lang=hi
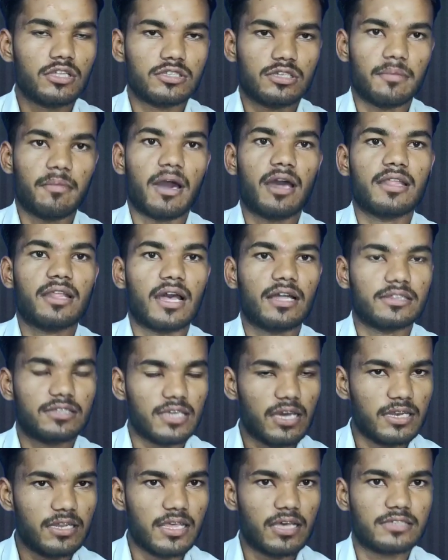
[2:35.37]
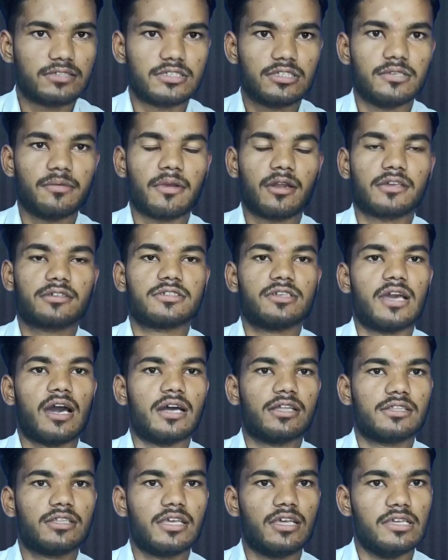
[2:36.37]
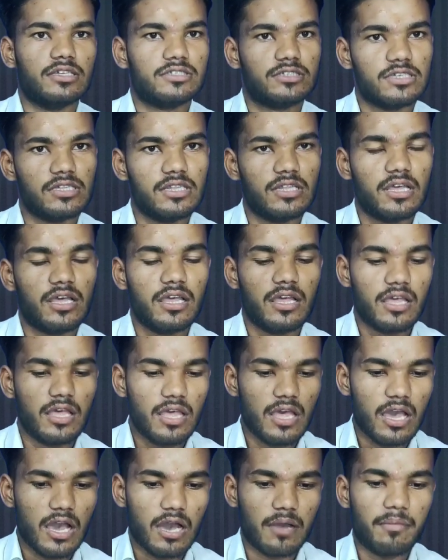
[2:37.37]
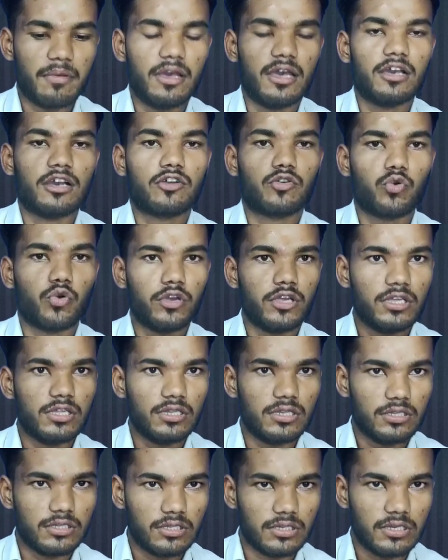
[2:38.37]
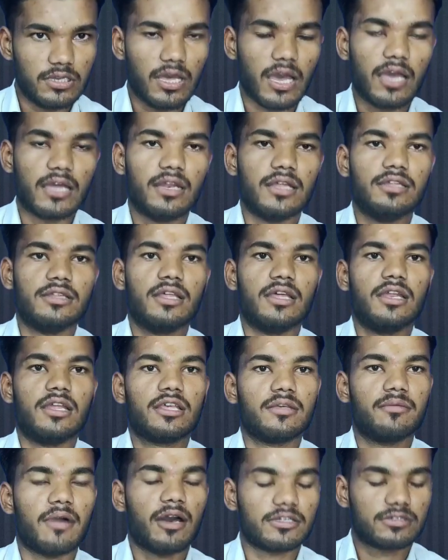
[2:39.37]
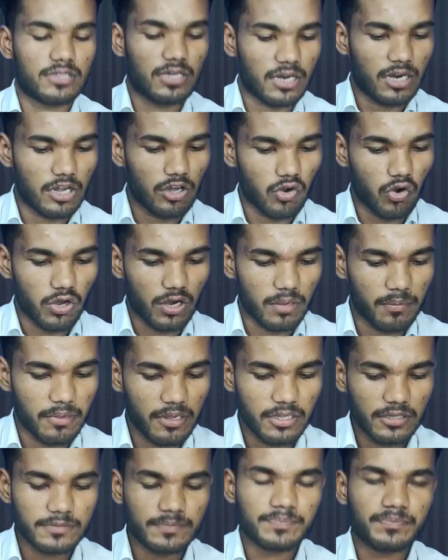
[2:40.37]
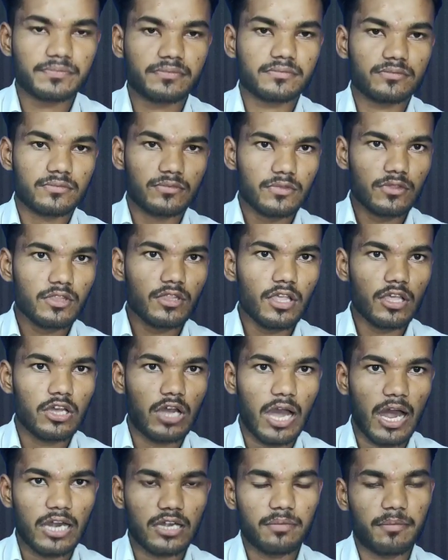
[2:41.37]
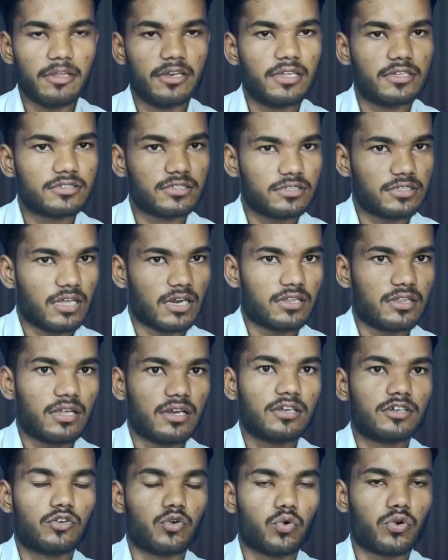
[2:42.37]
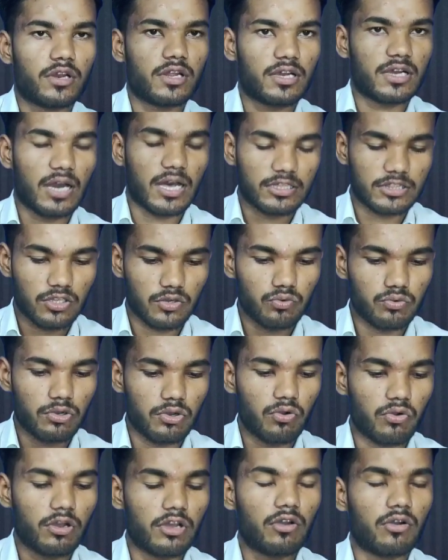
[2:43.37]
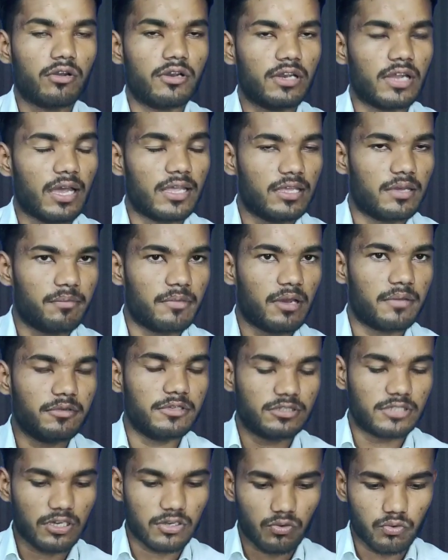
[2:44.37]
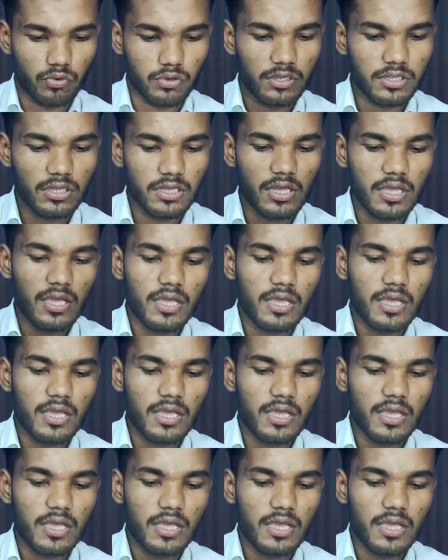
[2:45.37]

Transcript: चमार जाति यानी एस सी वर्ग से आते हैं इसीलिए हमें कोई न्याय नहीं देने की बात कर रहा है और हमें आठ महीने से दर दर ठोकरें खाते हुए हो गए और ना ही हमें अभी तक कोई